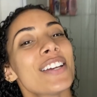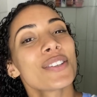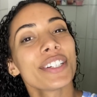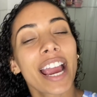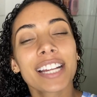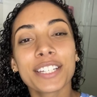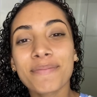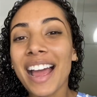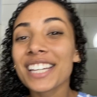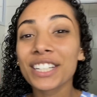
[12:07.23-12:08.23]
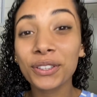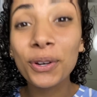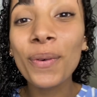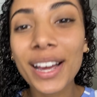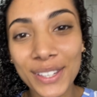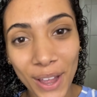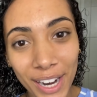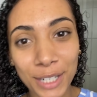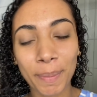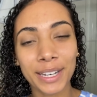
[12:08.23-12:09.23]
isso, gente, mais de duas
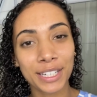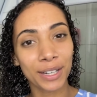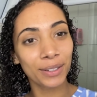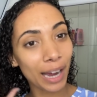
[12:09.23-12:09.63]
horas penteando o